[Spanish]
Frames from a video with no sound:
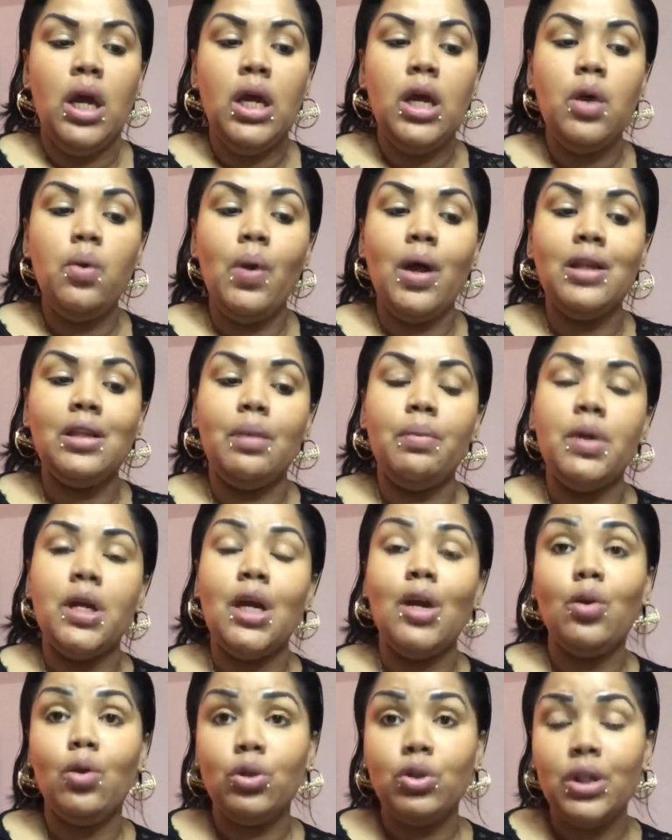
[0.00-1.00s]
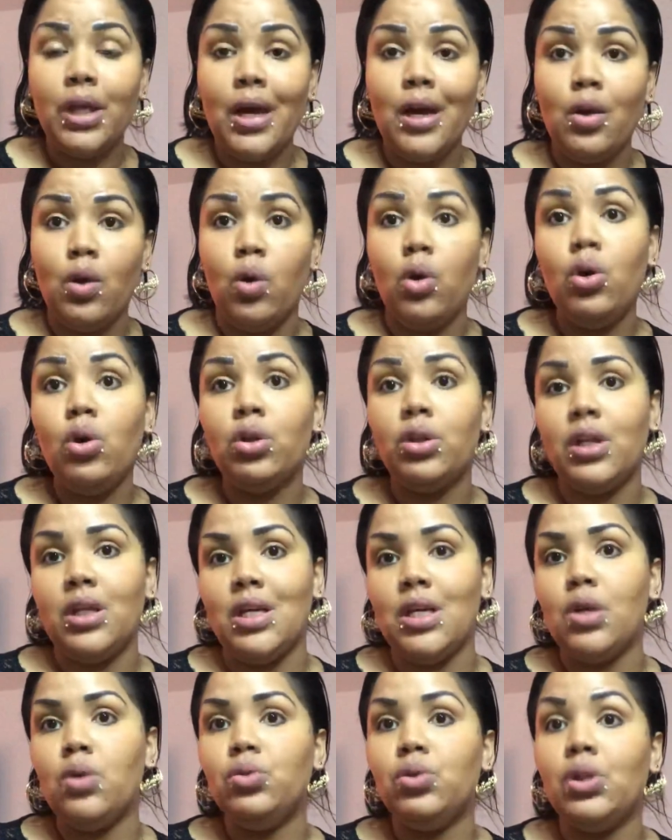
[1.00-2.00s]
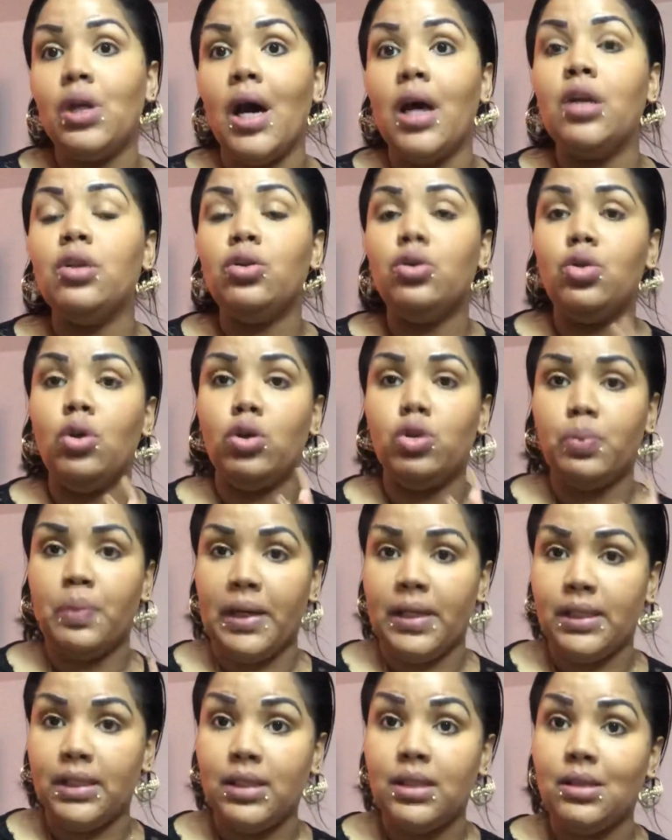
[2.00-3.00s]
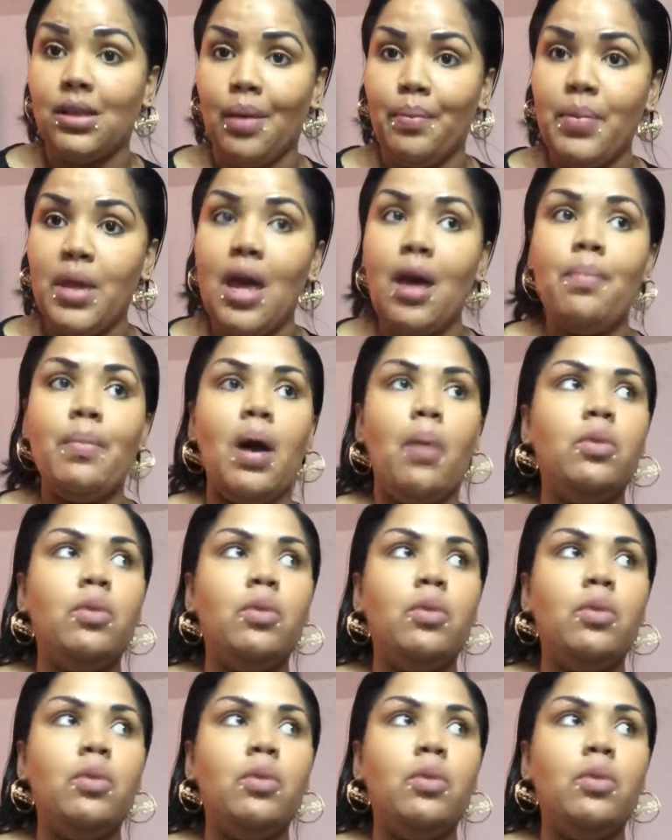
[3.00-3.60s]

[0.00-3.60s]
Igual también el gotero, lo tiene que usar dos veces también,